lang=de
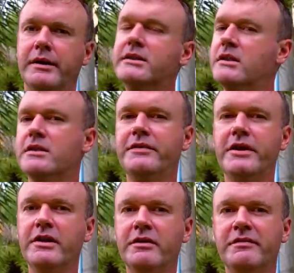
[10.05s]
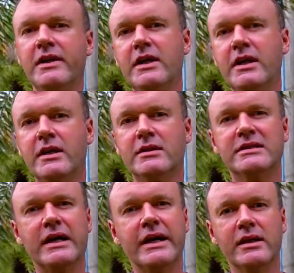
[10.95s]
Dieses Video will ich
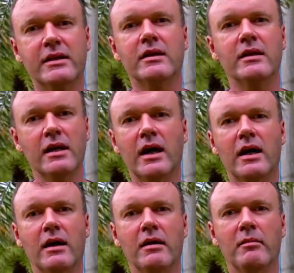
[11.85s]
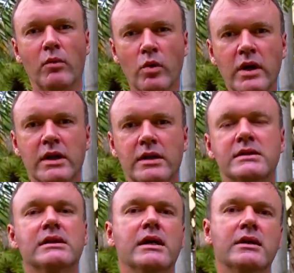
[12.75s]
seit ja, Monaten,
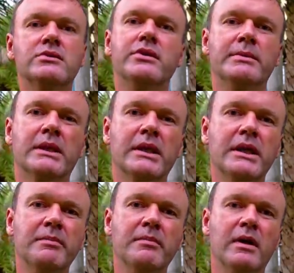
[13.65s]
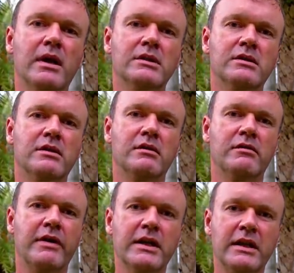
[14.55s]
ist gar nicht so übertrieben, also
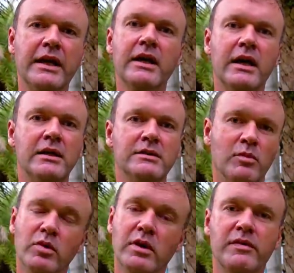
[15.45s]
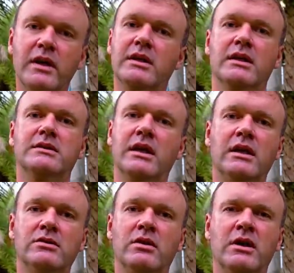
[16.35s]
weit länger als Monat, vielleicht
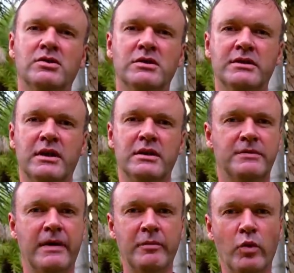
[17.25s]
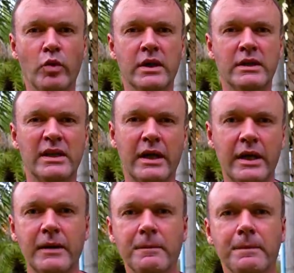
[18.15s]
tatsächlich sogar schon seit zwei Monaten
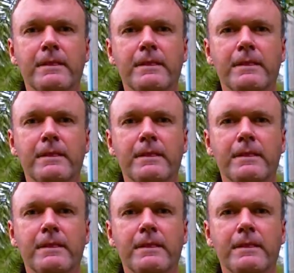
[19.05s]
drehen.